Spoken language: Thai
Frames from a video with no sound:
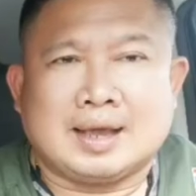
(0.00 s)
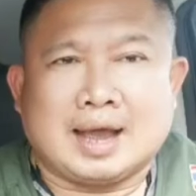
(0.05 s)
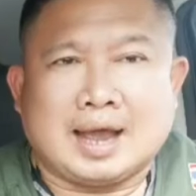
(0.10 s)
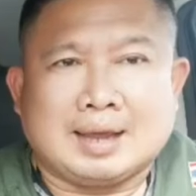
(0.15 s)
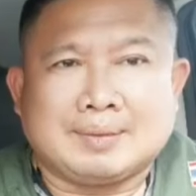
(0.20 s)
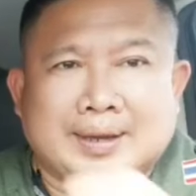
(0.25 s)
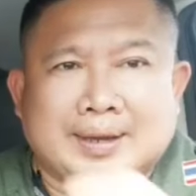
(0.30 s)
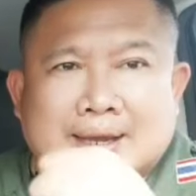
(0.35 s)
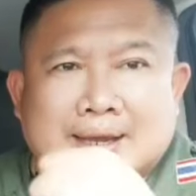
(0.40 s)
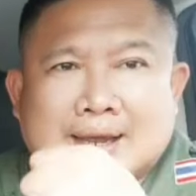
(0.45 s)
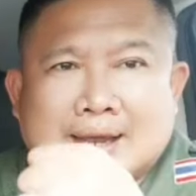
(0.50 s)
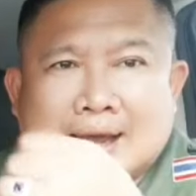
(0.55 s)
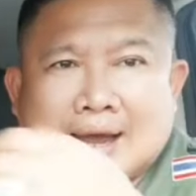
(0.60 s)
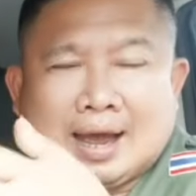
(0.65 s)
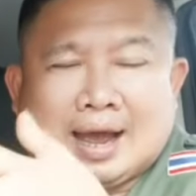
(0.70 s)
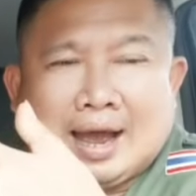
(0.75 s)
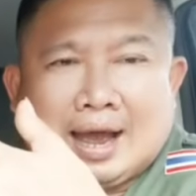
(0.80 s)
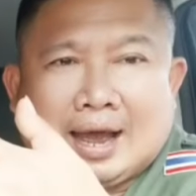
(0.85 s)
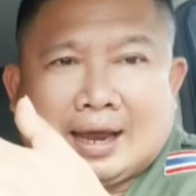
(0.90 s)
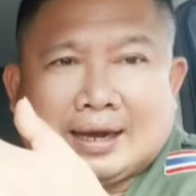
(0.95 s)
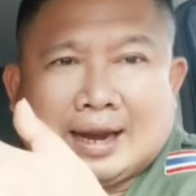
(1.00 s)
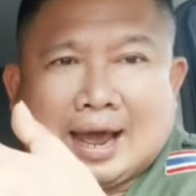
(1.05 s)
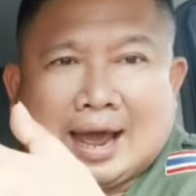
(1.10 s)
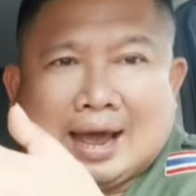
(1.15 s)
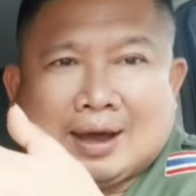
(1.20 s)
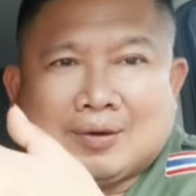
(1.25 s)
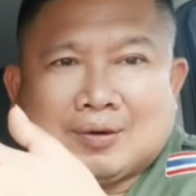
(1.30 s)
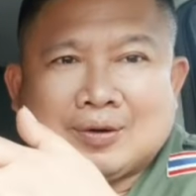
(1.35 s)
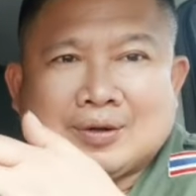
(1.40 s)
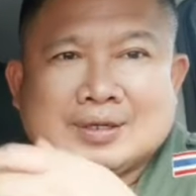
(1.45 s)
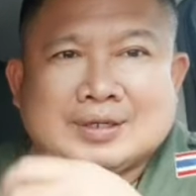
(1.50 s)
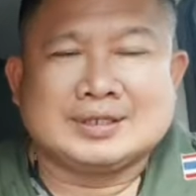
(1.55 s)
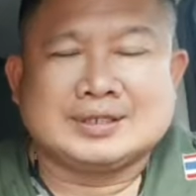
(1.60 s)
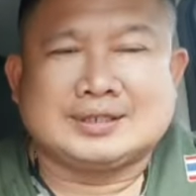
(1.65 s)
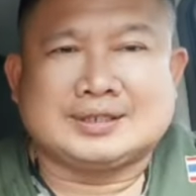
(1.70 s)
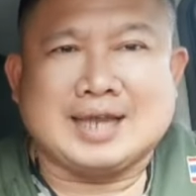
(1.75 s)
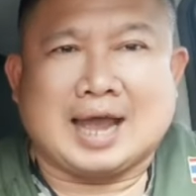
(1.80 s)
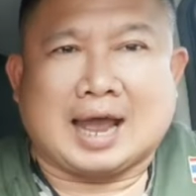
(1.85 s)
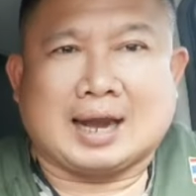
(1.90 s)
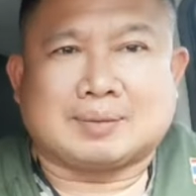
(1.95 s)
ให้ไป 5 ดาว
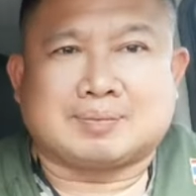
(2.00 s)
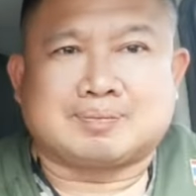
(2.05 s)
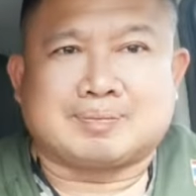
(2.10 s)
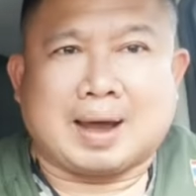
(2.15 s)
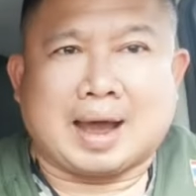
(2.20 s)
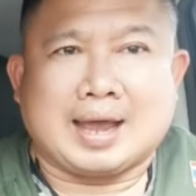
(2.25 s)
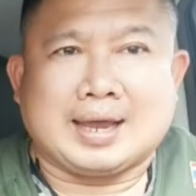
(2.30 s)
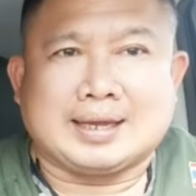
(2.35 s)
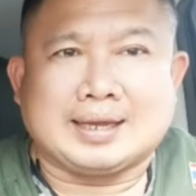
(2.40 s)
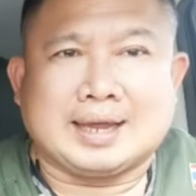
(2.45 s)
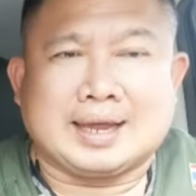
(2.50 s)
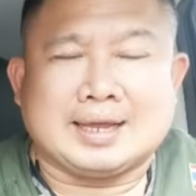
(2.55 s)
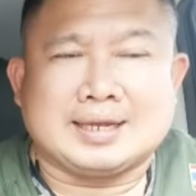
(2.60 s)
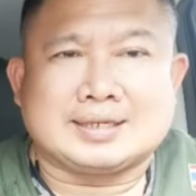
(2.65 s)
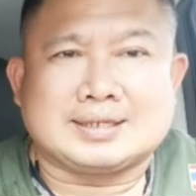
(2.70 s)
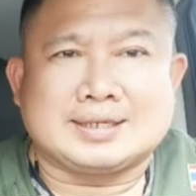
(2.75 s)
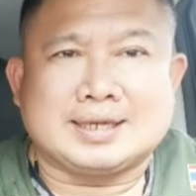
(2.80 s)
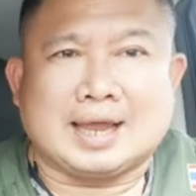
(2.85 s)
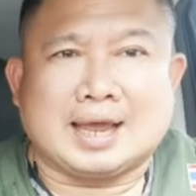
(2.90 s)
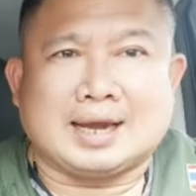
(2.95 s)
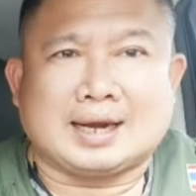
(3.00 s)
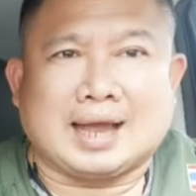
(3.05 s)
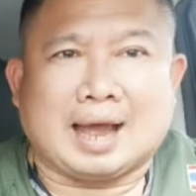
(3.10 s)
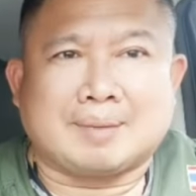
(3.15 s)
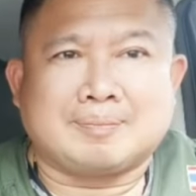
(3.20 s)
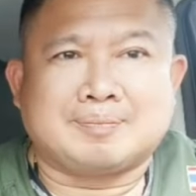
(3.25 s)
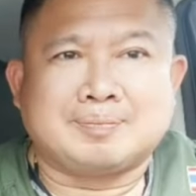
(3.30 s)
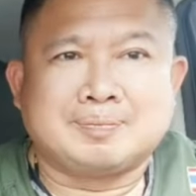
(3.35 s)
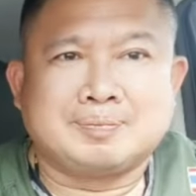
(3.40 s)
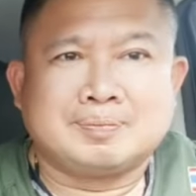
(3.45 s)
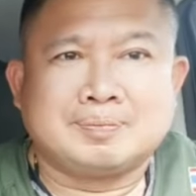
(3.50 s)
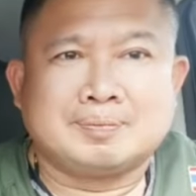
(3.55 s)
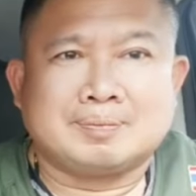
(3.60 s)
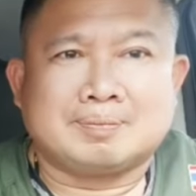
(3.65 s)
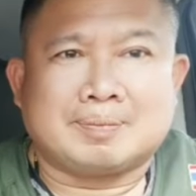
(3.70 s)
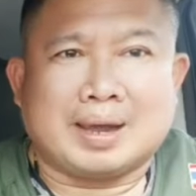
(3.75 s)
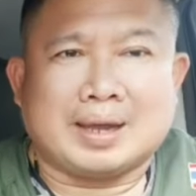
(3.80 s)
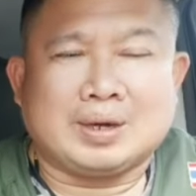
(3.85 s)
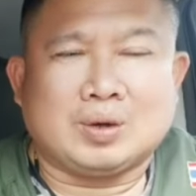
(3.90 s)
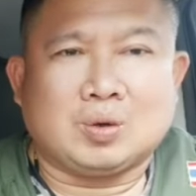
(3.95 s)
จัดไปอย่าให้เสียนะครับ
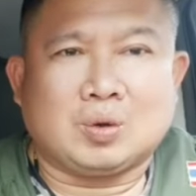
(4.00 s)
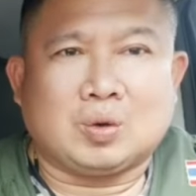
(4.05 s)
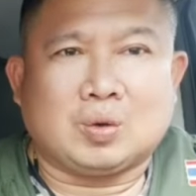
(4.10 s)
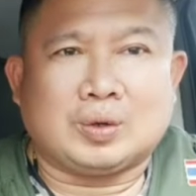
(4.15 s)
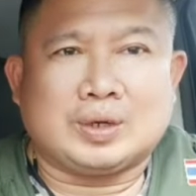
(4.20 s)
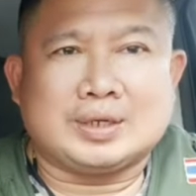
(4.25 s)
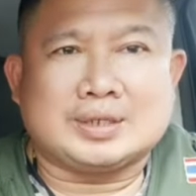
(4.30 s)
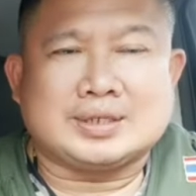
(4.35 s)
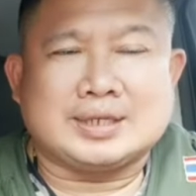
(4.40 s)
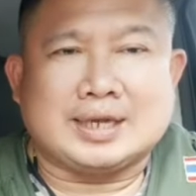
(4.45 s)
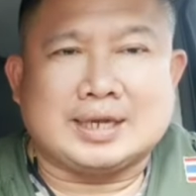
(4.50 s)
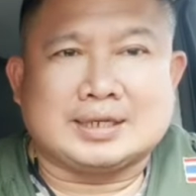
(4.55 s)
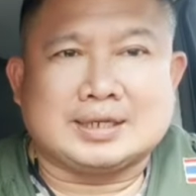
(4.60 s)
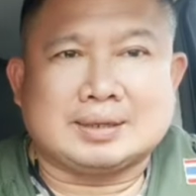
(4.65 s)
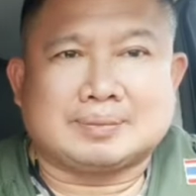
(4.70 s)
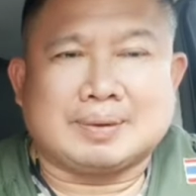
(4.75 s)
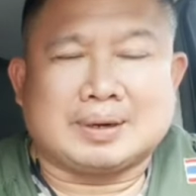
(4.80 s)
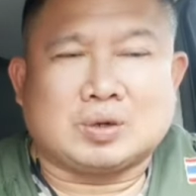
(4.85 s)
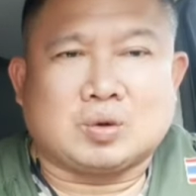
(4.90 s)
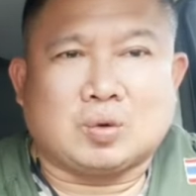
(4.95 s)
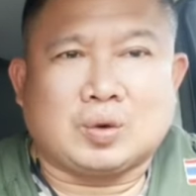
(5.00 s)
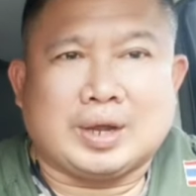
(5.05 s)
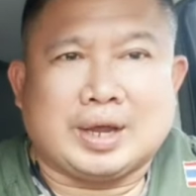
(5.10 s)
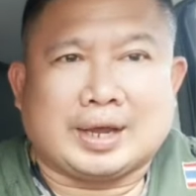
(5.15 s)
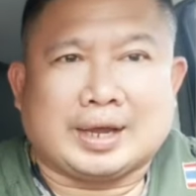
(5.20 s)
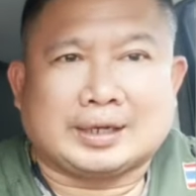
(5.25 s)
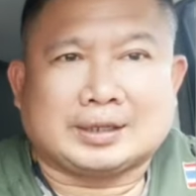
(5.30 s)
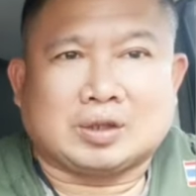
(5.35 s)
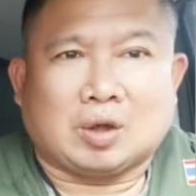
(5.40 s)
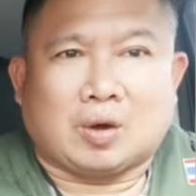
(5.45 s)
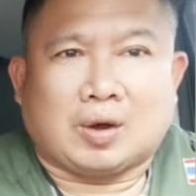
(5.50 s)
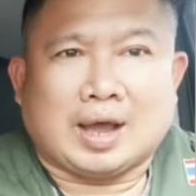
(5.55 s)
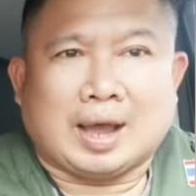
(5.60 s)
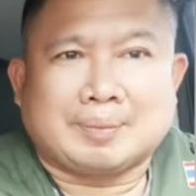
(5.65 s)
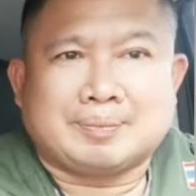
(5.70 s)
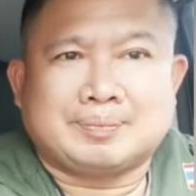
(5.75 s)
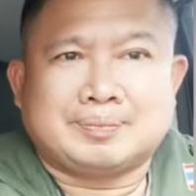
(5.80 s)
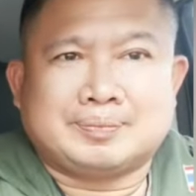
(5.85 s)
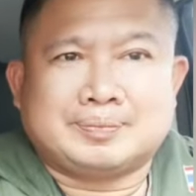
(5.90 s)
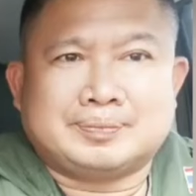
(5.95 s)
ไปดูคู่ที่ 4 ซึ่งเป็นคู่เอกกันต่อ
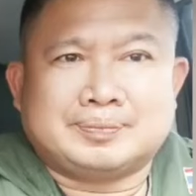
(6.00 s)
ครับ